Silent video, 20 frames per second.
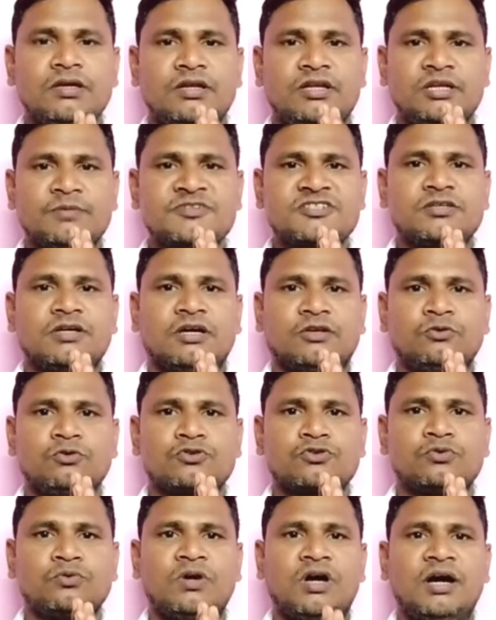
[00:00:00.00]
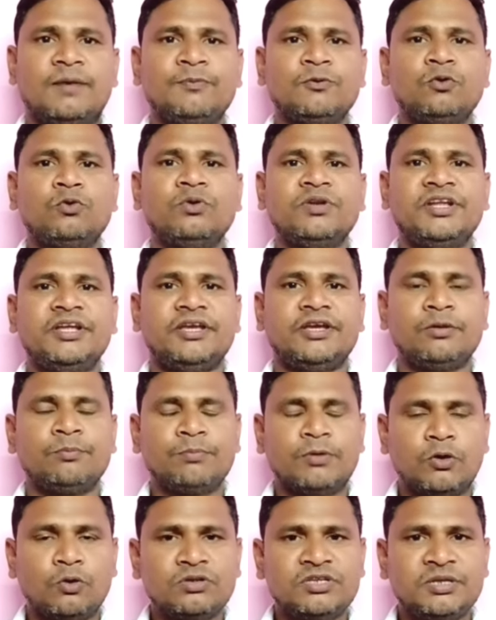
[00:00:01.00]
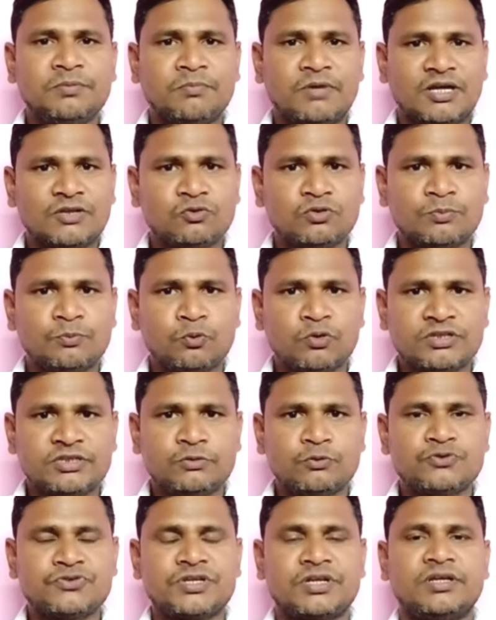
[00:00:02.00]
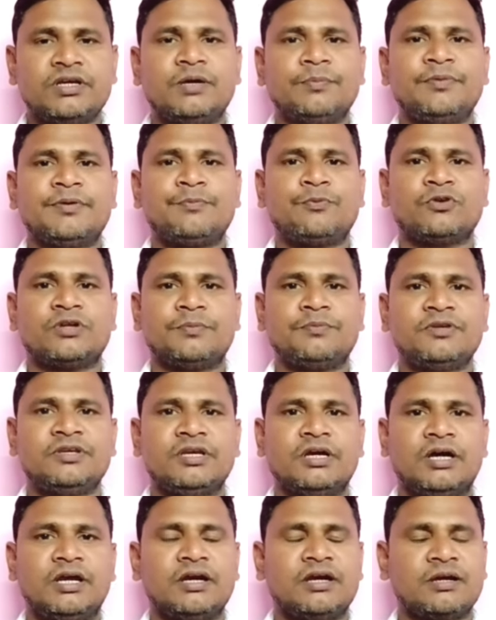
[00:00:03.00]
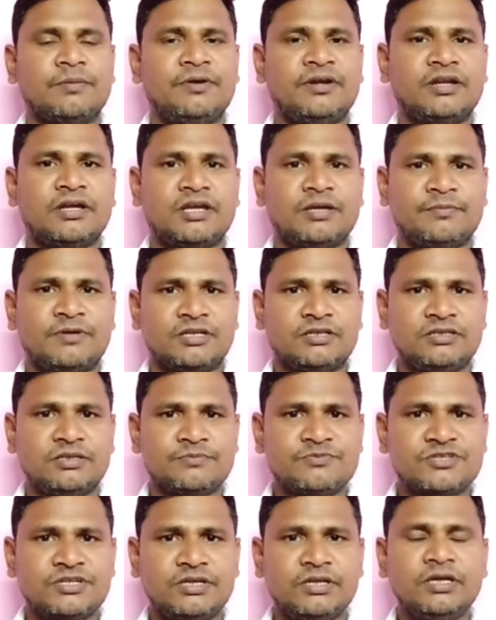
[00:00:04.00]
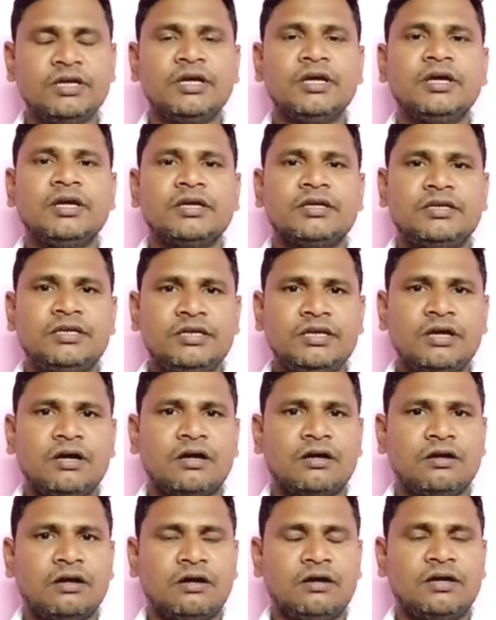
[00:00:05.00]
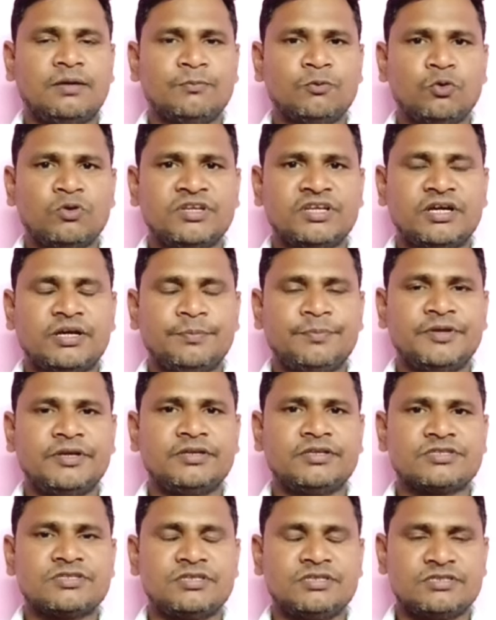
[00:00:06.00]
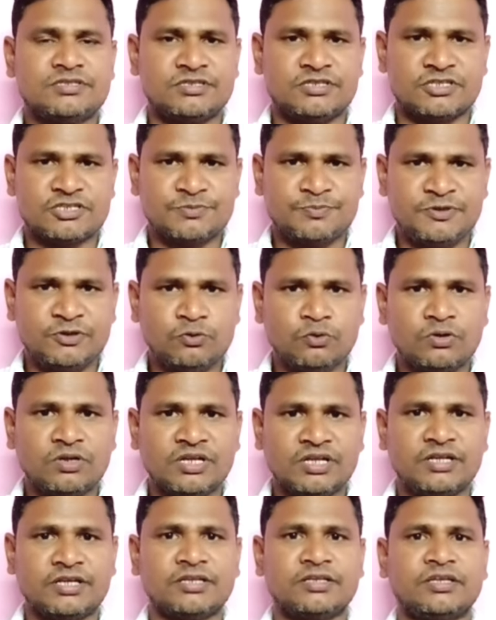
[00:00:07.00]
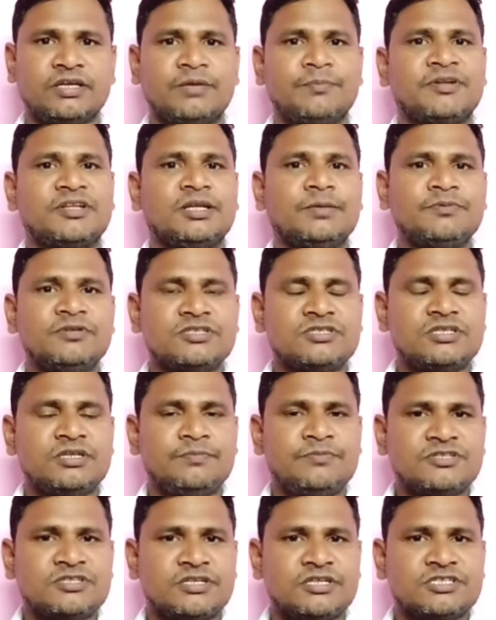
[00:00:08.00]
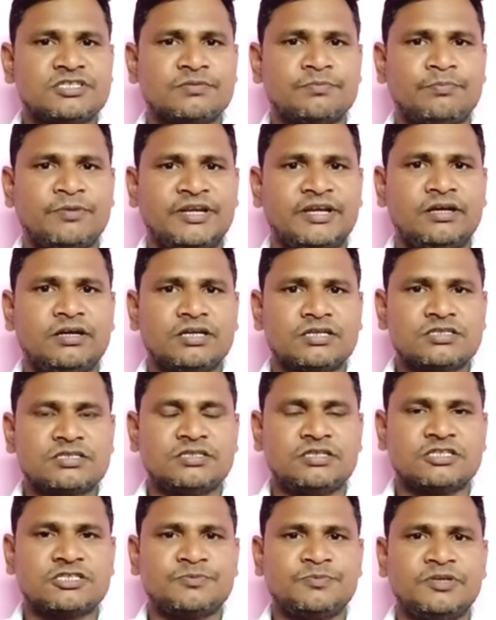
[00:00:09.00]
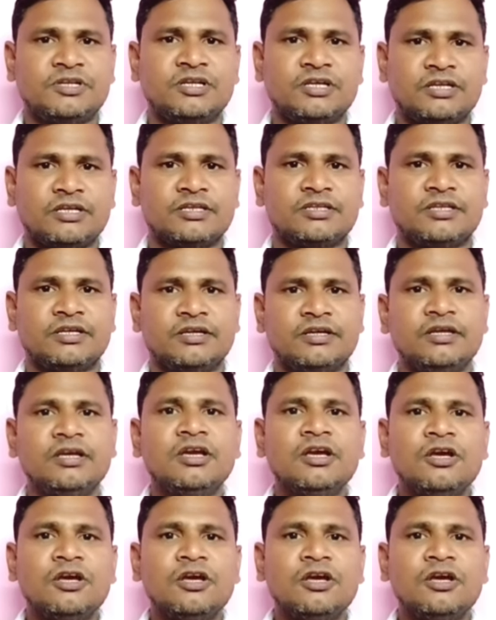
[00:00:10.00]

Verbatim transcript: नमस्कार दोस्तों आप लोगों ने एक बहुत ही महत्वपूर्ण क्वेश्चन यहाँ पे पुटअप किया है कमेंट के माध्यम से कि अगर हम लोग यहाँ पे किसी सीएसपी को ले लेते हैं मतलब किसी विशेष बैंक का सीएसपी ले लेते हैं